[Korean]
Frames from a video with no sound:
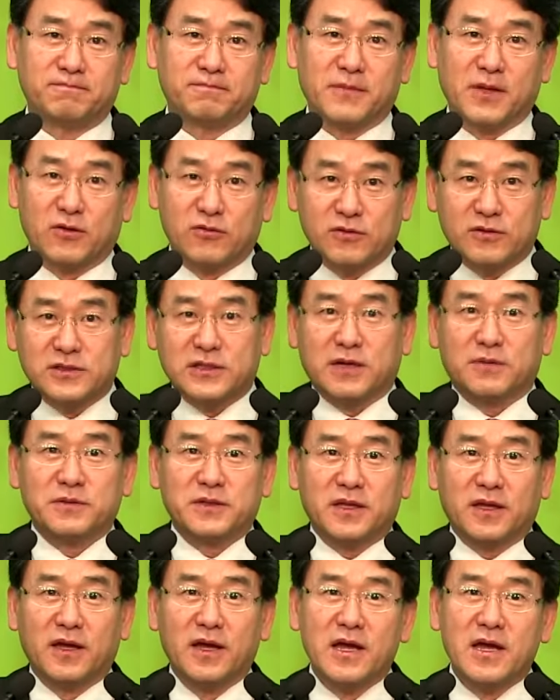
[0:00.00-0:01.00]
그리고 그
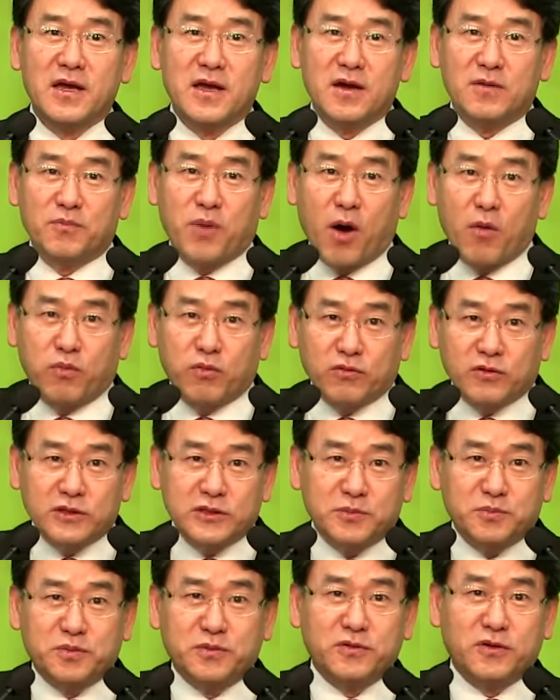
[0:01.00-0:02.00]
사람한테 퍼붓고
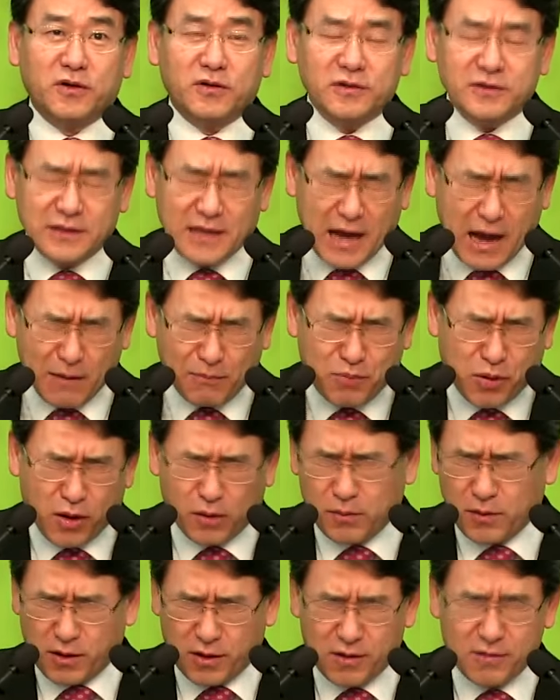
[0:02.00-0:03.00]
싶은 거 다
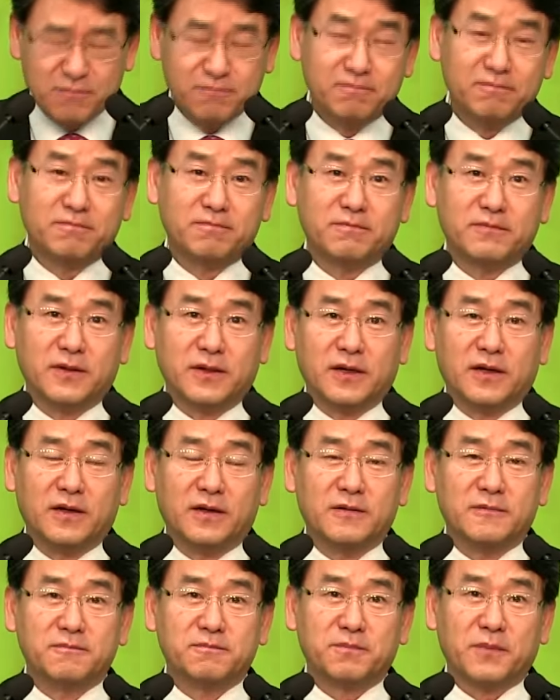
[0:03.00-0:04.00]
퍼붓! 예. 네.
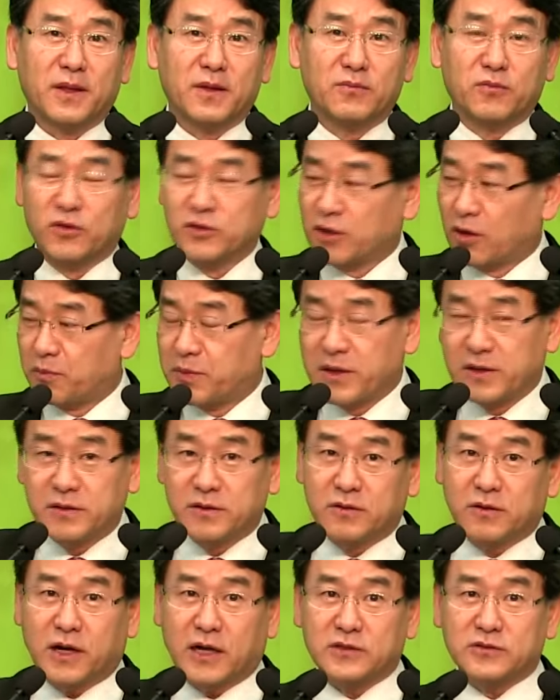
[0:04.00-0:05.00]
뭐 옆에
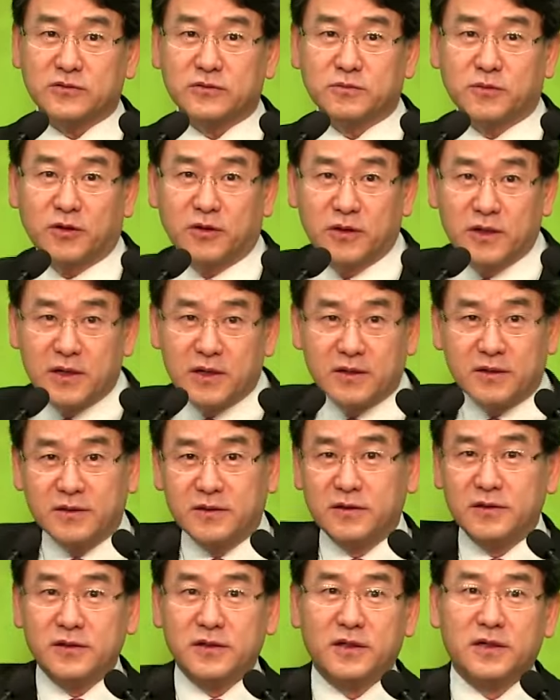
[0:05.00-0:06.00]
있는 거 가지고 뭐
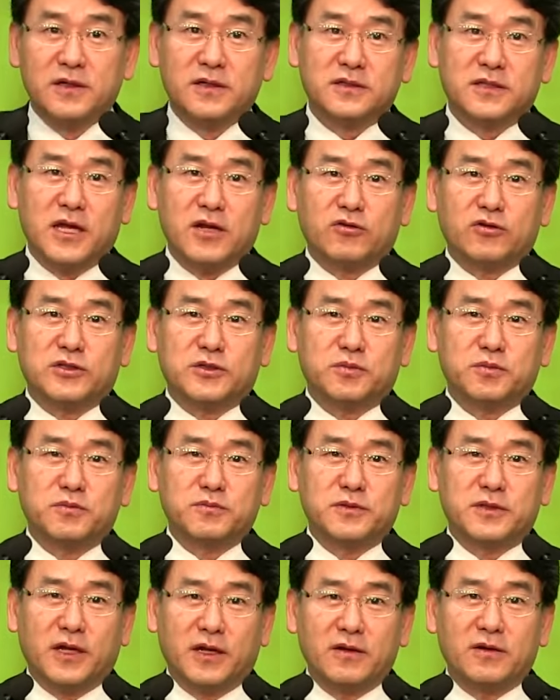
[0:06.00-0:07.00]
어? 때리고
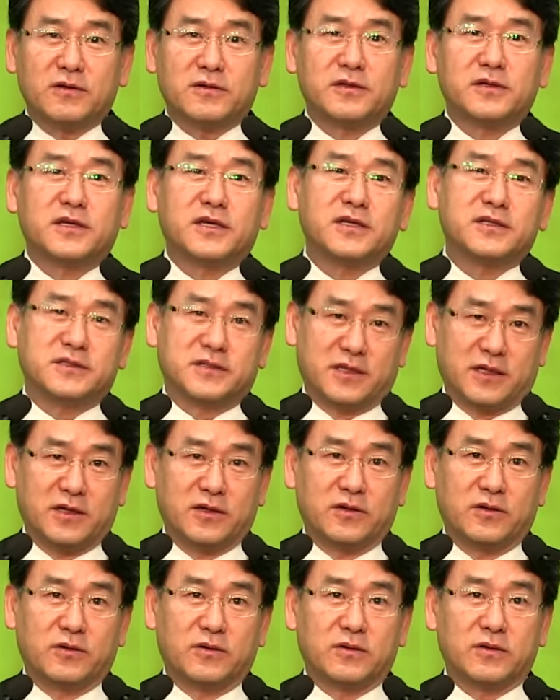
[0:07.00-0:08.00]
싶으면 때려 그렇게 이제
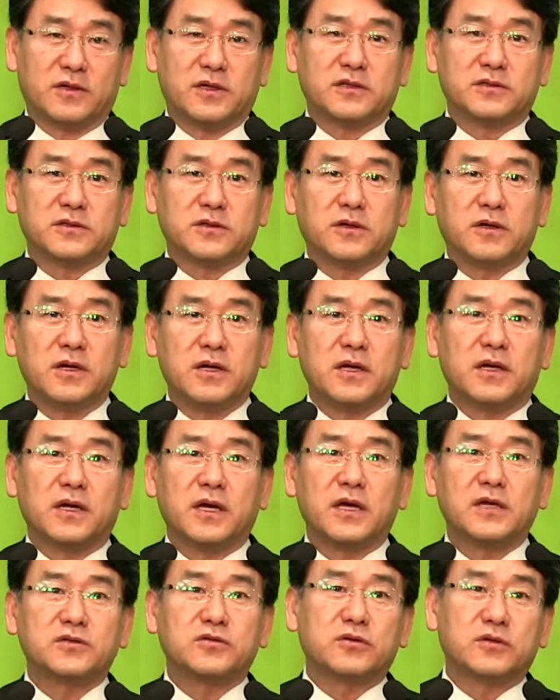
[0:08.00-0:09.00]
해요. 그래서
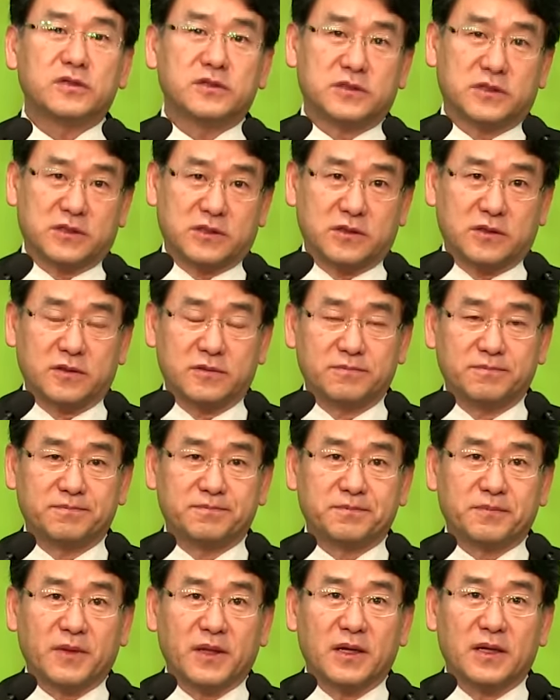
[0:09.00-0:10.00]
해소를 시켜.
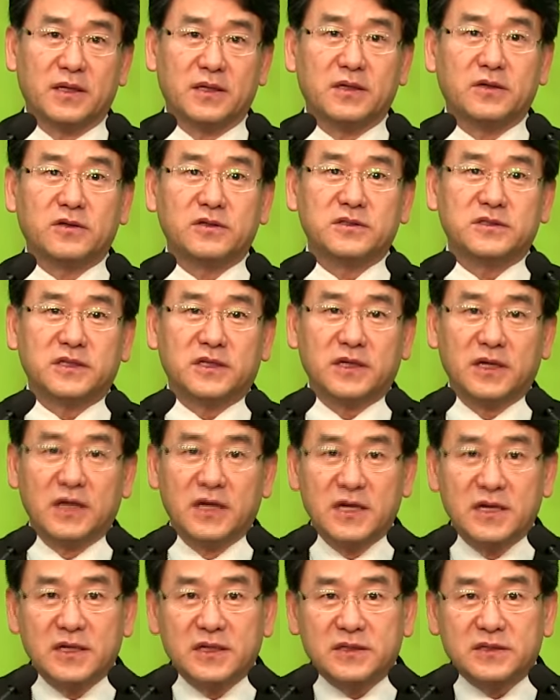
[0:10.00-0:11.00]
이건 이제
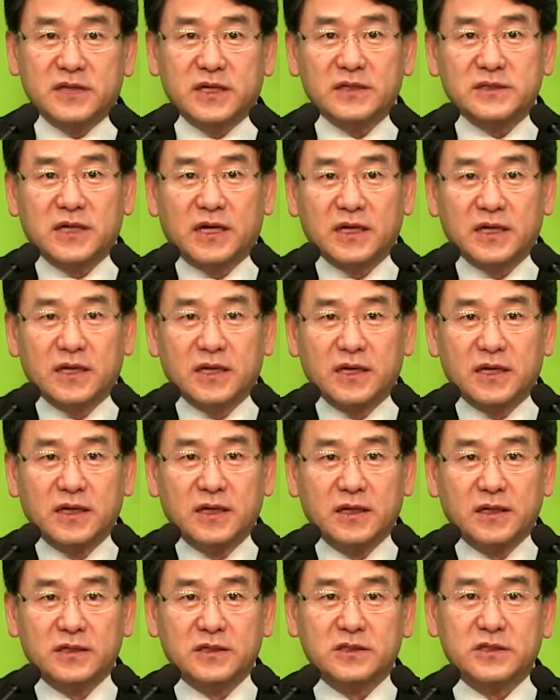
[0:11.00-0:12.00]

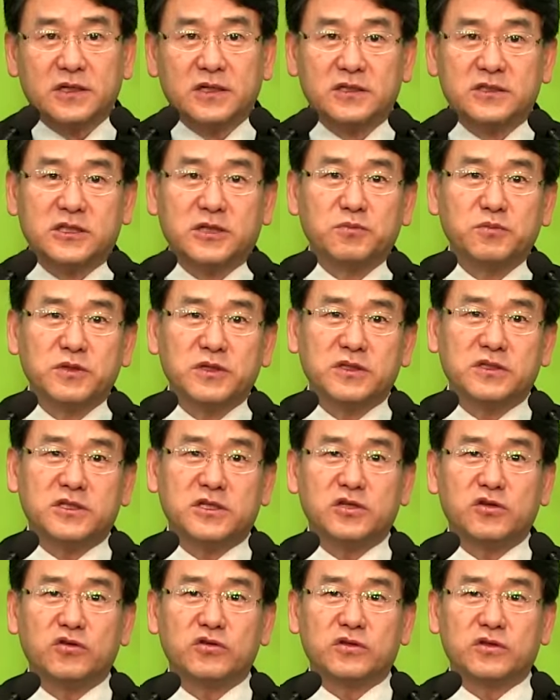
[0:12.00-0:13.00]
세상의 심리
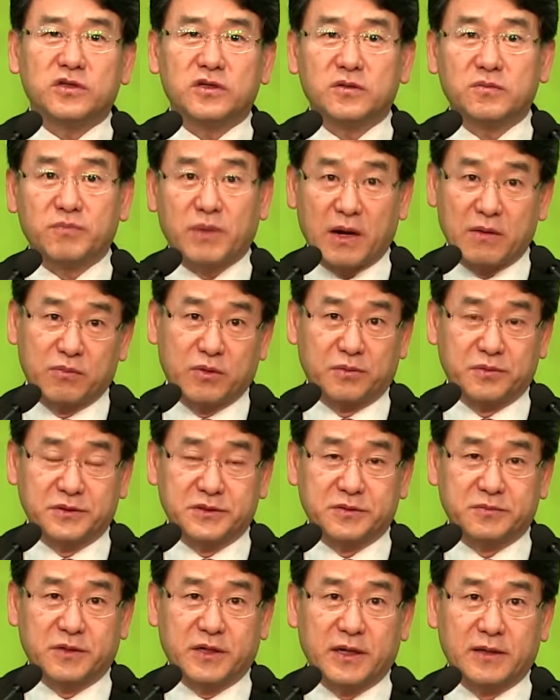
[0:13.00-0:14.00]
치료적인
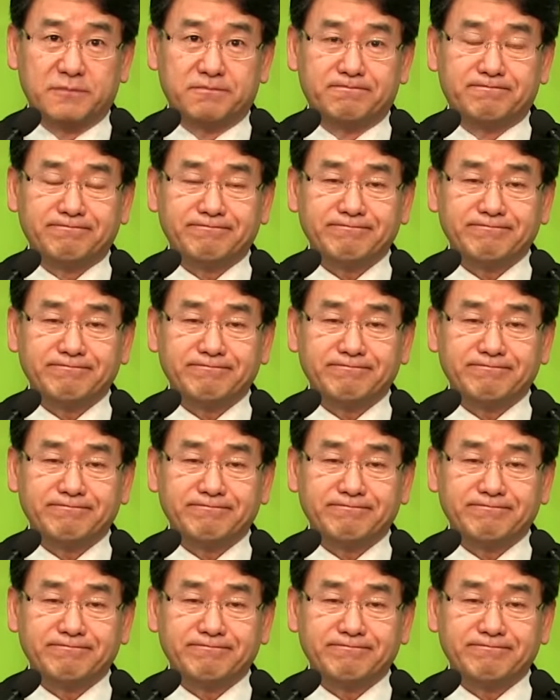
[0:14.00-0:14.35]
방법이지만